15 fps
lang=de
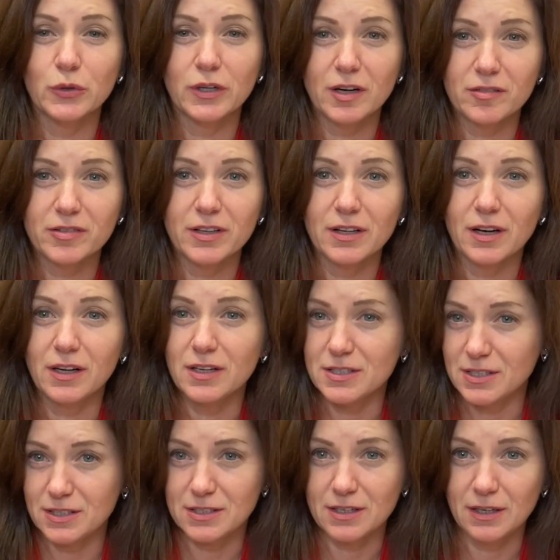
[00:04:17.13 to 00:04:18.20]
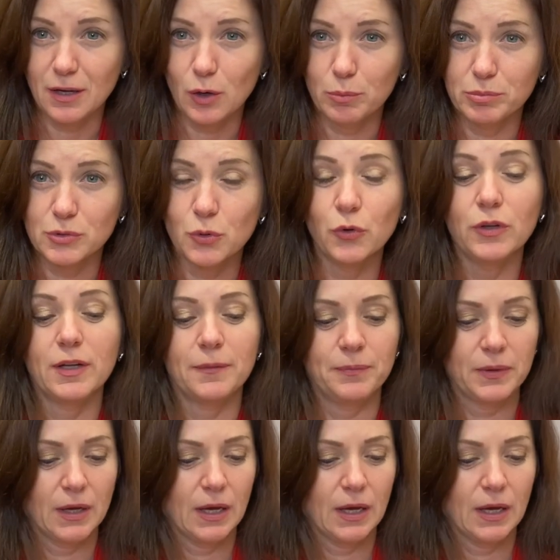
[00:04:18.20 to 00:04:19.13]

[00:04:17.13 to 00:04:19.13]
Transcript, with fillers: Kaffee, alles ist erlaubt heute,